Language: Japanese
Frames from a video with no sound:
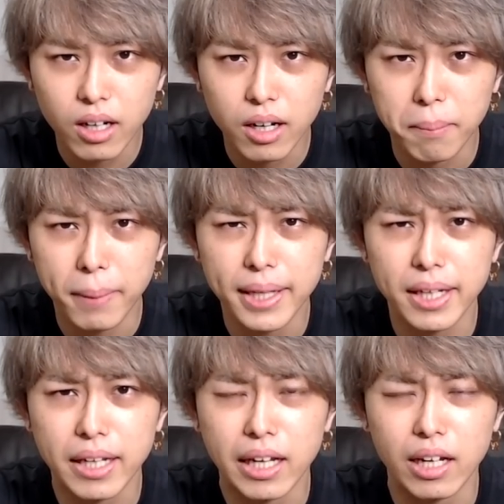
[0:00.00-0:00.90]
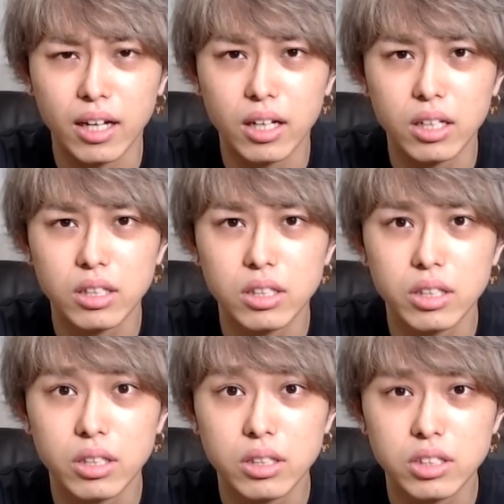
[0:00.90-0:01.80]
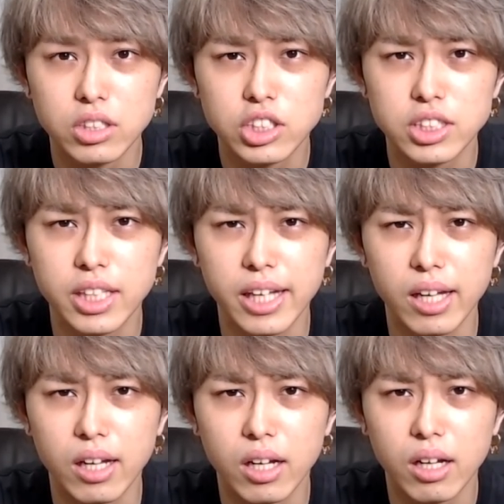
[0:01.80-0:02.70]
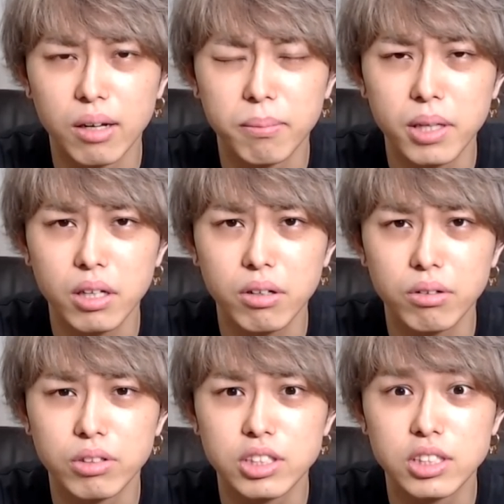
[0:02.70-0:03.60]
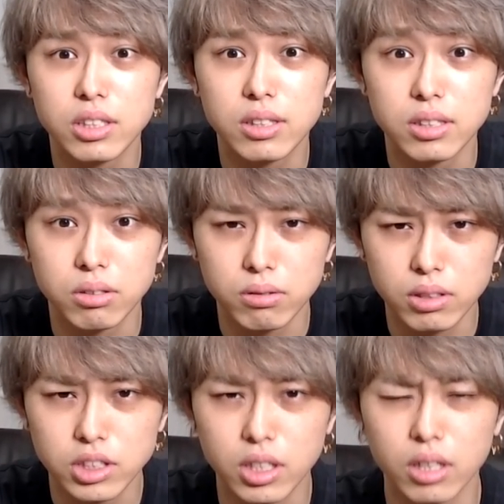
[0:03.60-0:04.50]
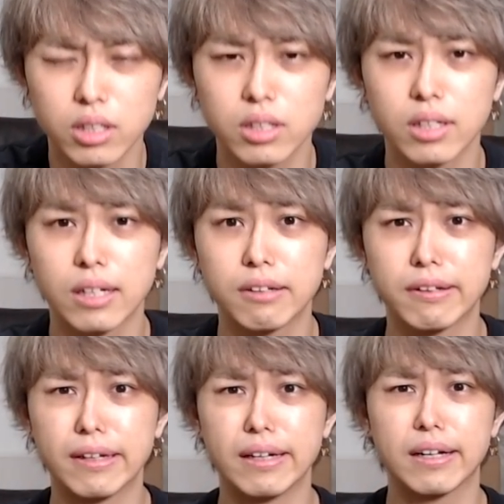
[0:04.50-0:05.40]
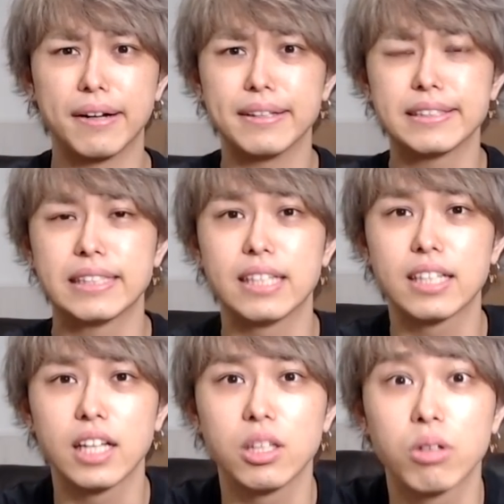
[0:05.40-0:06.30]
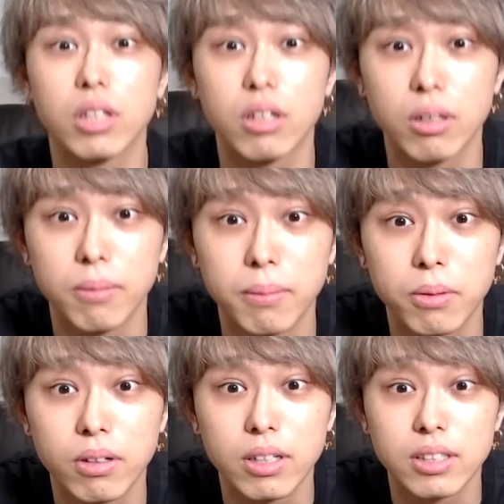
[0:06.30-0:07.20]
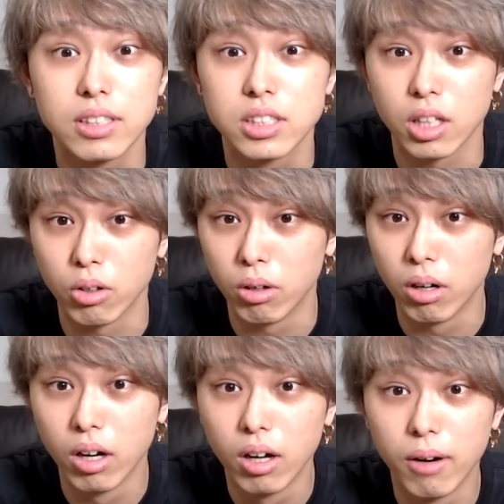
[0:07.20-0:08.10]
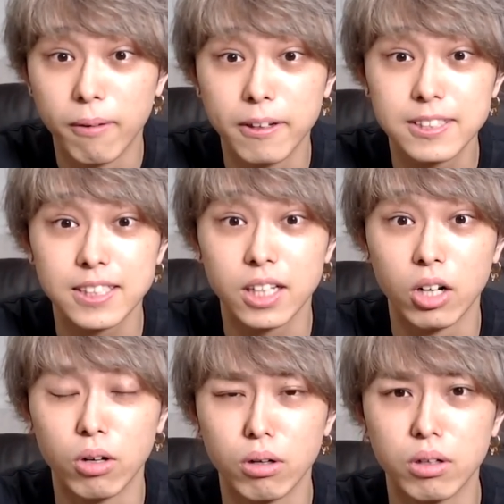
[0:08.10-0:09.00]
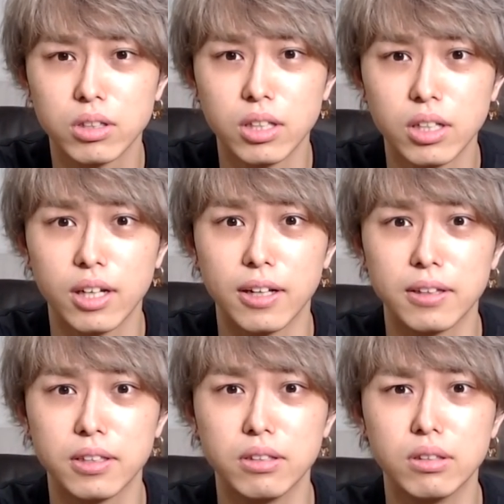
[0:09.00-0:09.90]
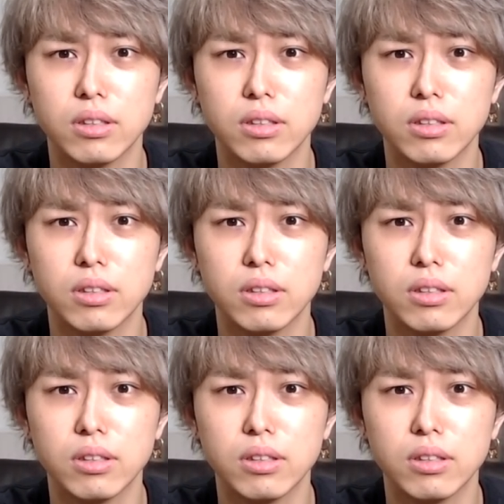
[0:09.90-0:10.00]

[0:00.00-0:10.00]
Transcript: まだね、して、目をいじってそんな時間が経ってないので、完成形とかなのかはもう分かんないんですけど、もしかしたら変わってねえやんっていう